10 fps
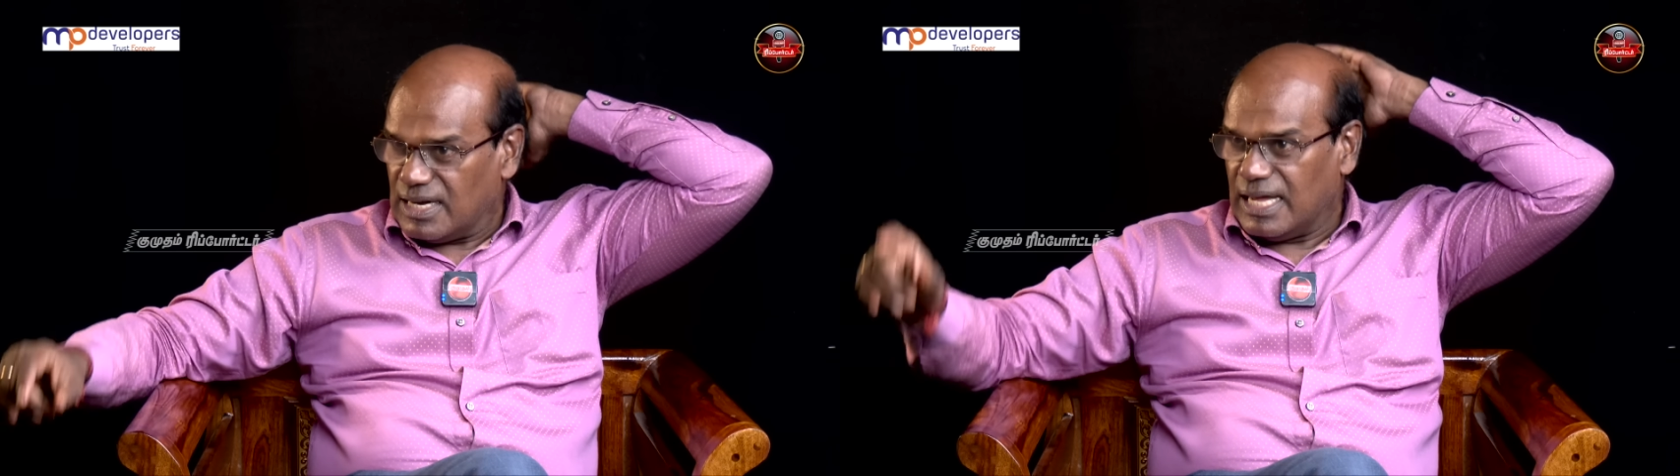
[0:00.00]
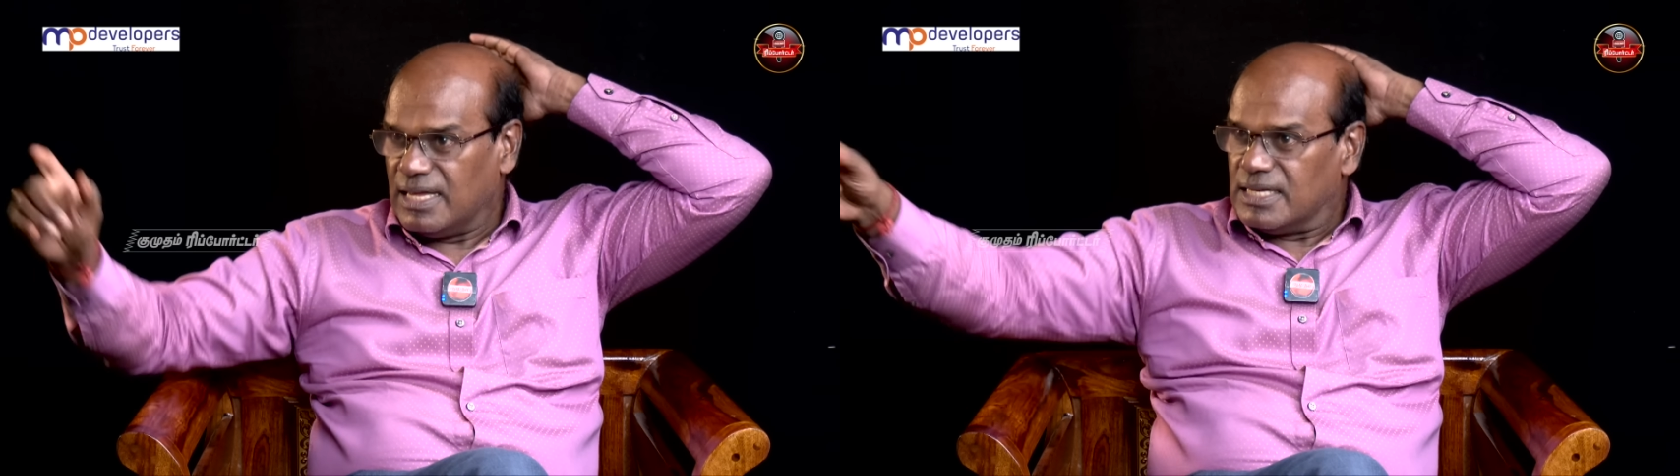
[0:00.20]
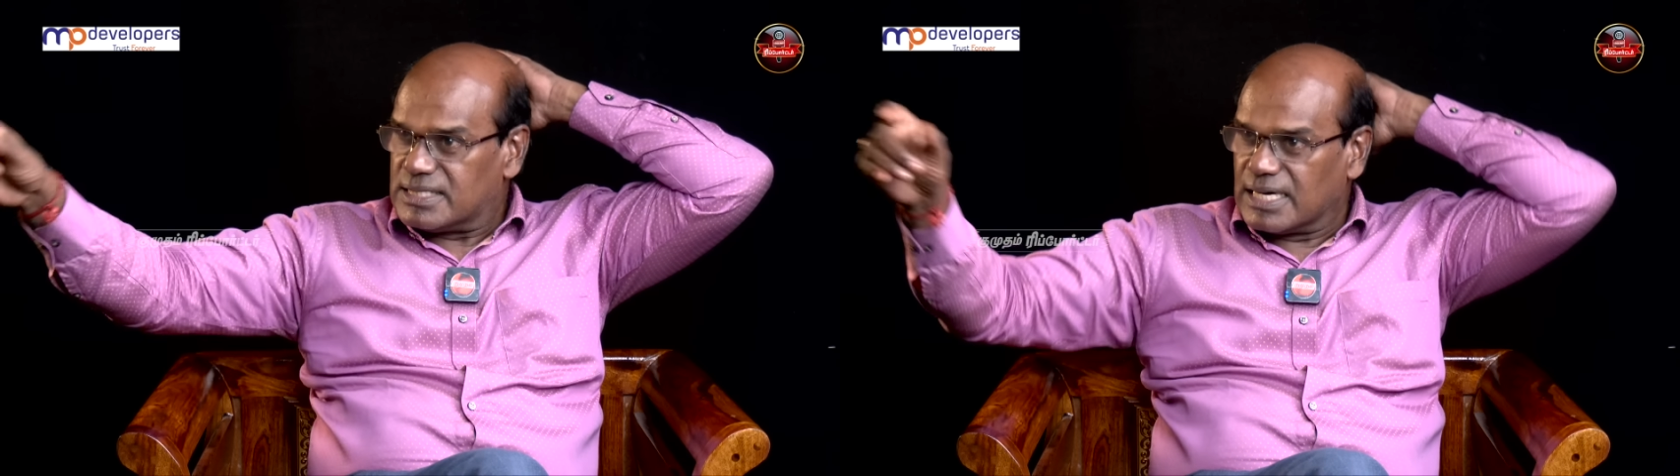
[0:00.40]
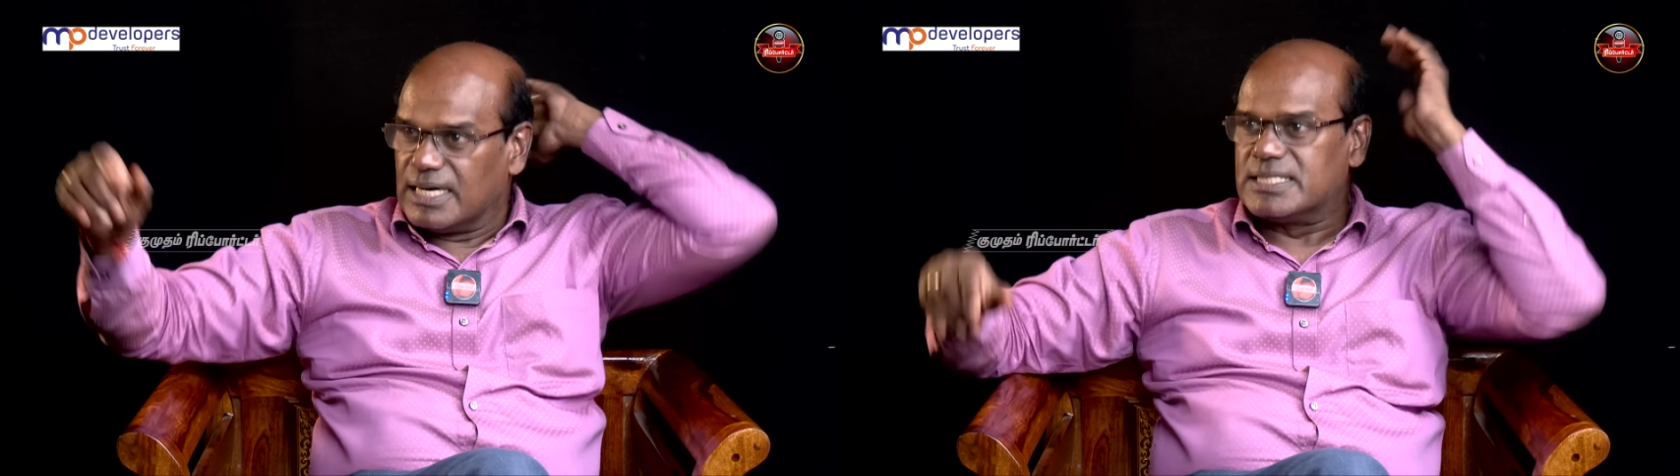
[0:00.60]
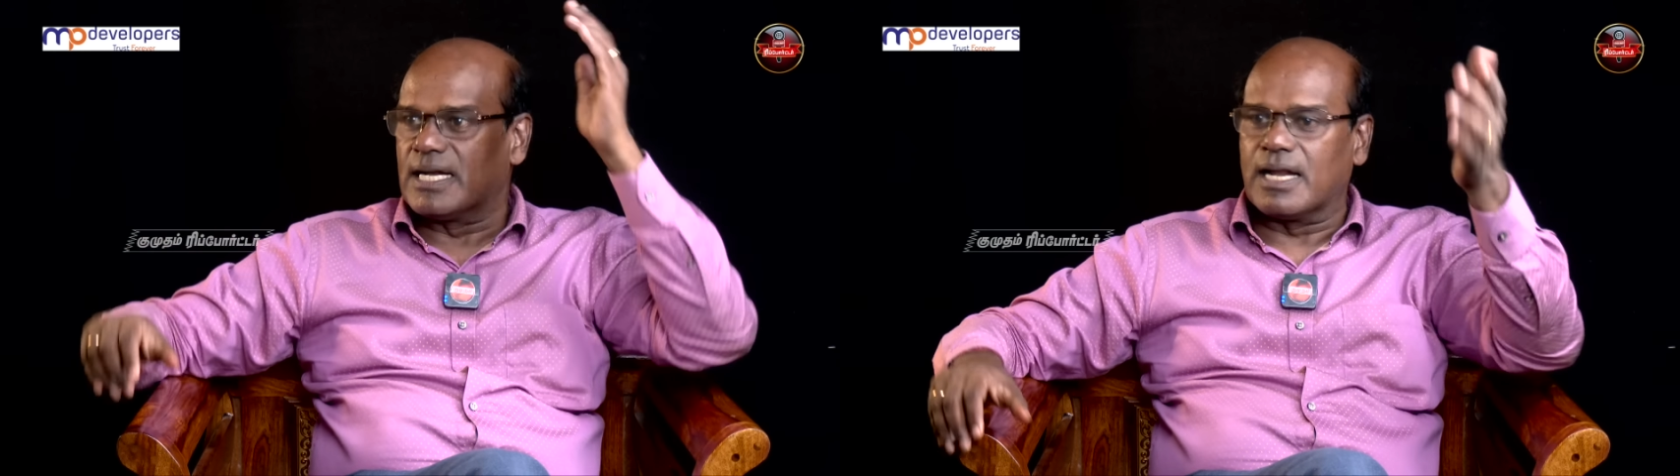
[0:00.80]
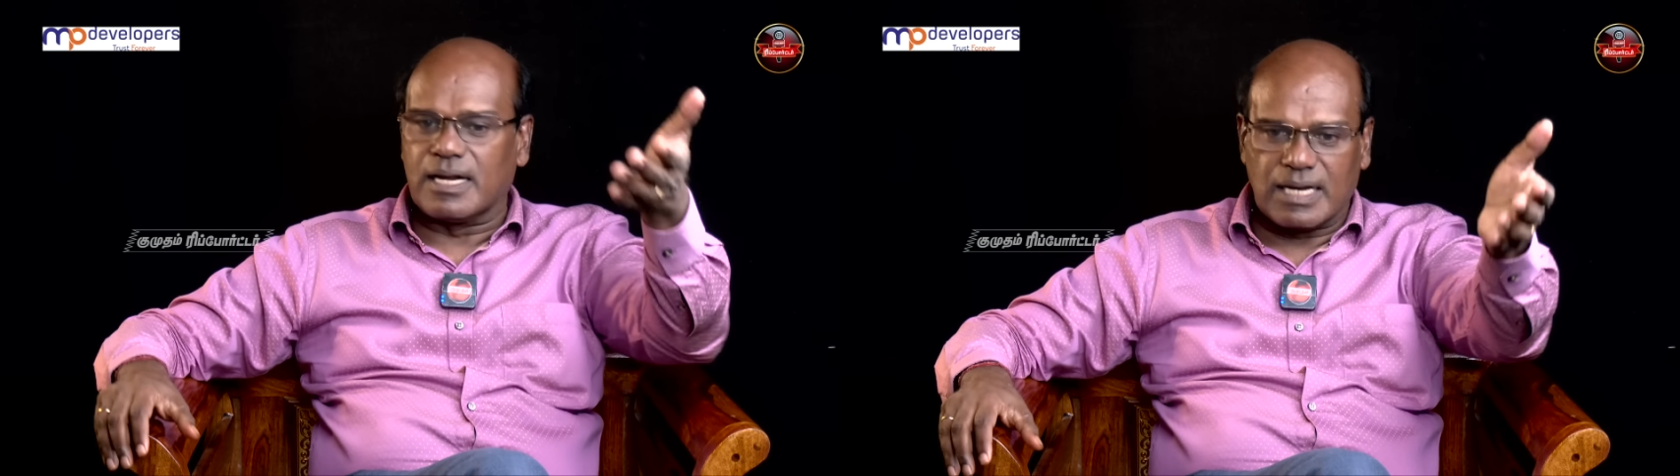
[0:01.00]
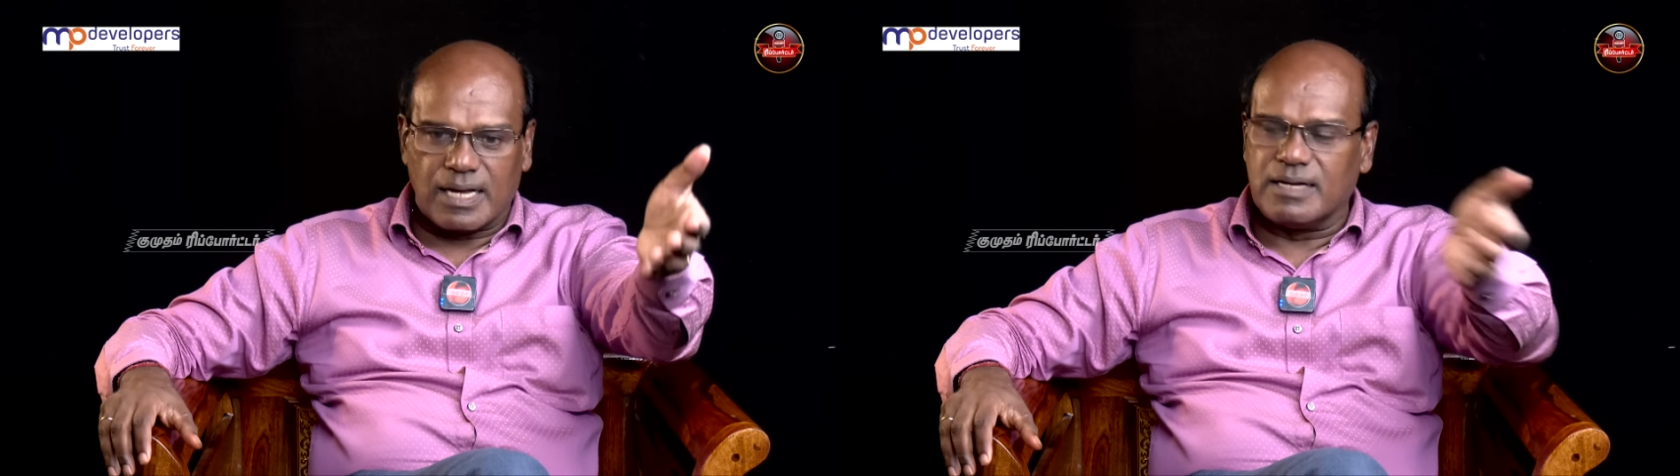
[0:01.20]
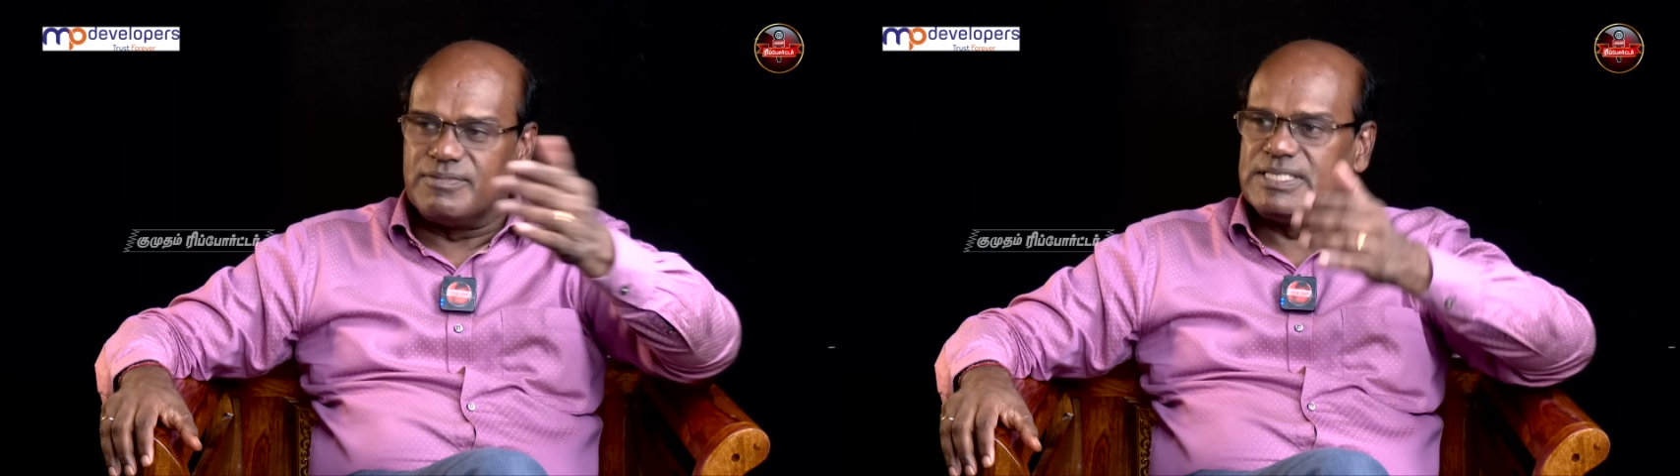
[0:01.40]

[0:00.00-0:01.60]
இல்லை சிங்கிள் டிஜிட்டில் இருக்காருன்னு